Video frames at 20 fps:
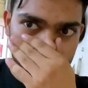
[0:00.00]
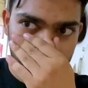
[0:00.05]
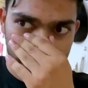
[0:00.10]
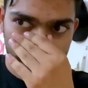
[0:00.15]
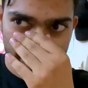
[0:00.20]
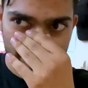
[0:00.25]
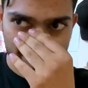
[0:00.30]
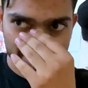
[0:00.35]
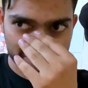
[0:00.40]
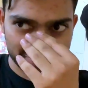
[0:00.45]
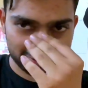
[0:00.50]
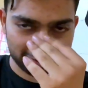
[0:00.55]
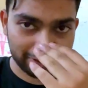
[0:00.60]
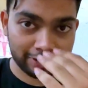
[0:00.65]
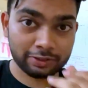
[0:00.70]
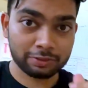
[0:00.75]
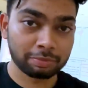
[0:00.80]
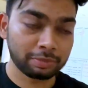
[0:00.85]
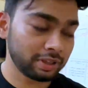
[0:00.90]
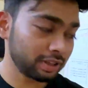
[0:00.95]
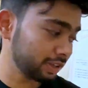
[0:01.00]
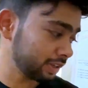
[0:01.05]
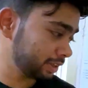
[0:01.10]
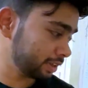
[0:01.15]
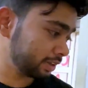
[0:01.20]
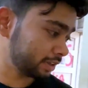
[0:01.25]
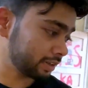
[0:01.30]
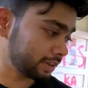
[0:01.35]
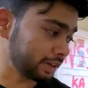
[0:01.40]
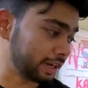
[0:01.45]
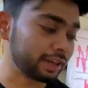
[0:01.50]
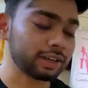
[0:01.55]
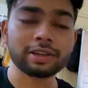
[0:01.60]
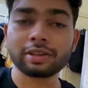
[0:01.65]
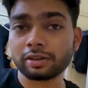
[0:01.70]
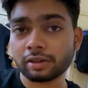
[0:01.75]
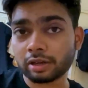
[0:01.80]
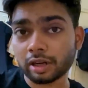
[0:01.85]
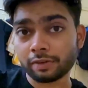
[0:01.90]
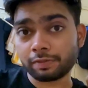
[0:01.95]
so, इसमें लाइक
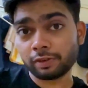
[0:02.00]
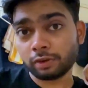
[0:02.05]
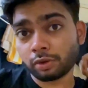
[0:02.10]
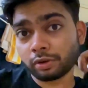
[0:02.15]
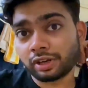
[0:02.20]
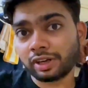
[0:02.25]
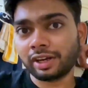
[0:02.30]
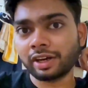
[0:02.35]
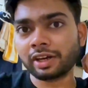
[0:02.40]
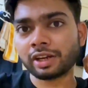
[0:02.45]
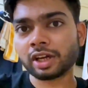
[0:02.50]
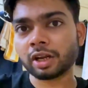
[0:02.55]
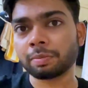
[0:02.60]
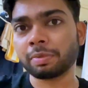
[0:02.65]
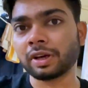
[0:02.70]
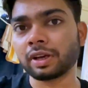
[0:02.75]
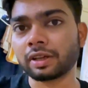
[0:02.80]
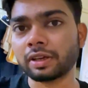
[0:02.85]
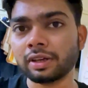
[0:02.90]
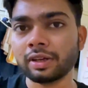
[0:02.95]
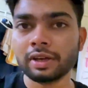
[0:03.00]
like, काफ़ी लोग रिलेट कर पाएंगे